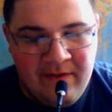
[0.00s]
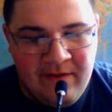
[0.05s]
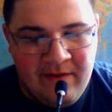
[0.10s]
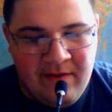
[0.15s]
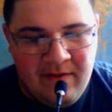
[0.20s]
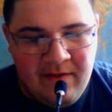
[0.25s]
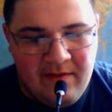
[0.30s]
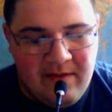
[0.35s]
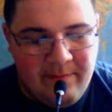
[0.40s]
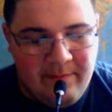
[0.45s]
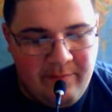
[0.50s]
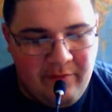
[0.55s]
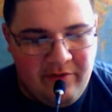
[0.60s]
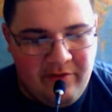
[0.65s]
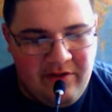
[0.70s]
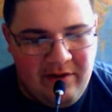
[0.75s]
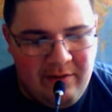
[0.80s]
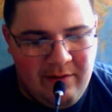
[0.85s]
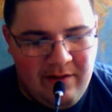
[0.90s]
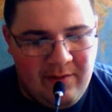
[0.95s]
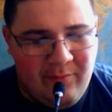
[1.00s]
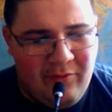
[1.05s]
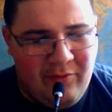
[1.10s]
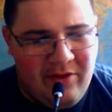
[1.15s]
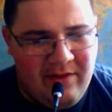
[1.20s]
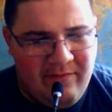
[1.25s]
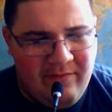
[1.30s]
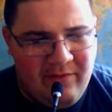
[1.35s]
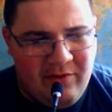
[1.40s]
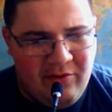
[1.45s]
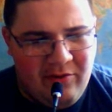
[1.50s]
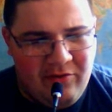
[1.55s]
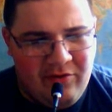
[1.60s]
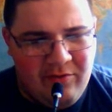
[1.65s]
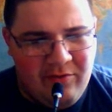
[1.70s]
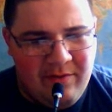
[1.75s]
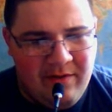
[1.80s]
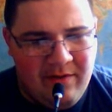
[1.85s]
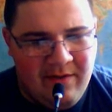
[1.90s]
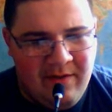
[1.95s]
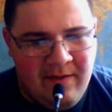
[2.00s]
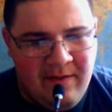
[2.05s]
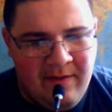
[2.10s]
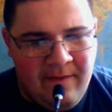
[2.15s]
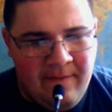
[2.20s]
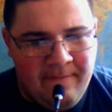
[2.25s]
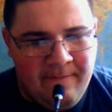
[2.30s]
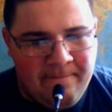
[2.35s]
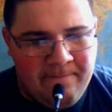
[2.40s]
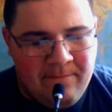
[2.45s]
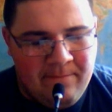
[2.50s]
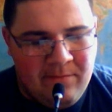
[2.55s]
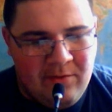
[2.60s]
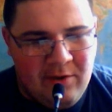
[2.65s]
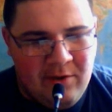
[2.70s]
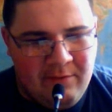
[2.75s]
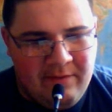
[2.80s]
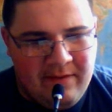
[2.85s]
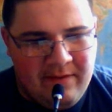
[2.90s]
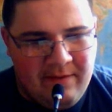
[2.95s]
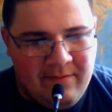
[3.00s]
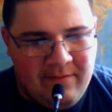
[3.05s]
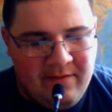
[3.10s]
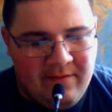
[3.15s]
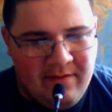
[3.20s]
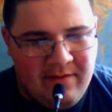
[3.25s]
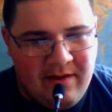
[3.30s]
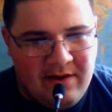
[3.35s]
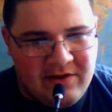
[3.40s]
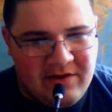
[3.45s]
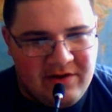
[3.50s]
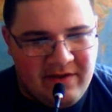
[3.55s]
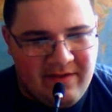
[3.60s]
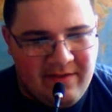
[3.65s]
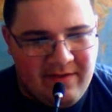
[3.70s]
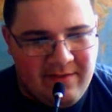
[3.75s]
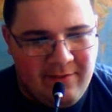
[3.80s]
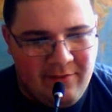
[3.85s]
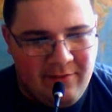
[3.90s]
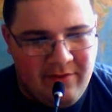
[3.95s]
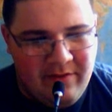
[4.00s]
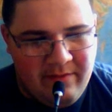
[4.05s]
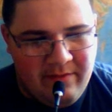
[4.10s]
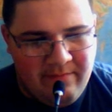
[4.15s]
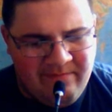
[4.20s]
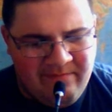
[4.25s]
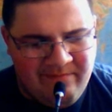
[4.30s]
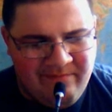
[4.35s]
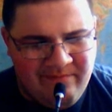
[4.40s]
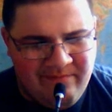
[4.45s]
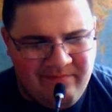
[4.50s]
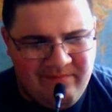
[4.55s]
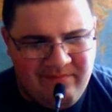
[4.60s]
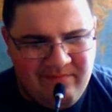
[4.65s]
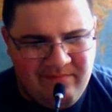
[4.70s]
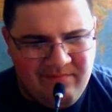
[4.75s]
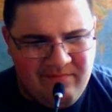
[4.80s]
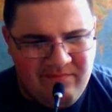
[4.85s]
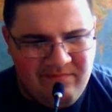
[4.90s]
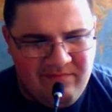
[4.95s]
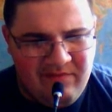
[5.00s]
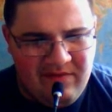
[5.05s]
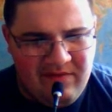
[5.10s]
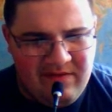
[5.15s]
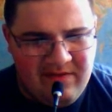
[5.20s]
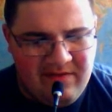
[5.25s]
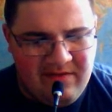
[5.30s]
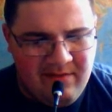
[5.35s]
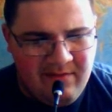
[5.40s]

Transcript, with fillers: zapodziało, jak później wychodziły nowe tam dalsze sezony. Więc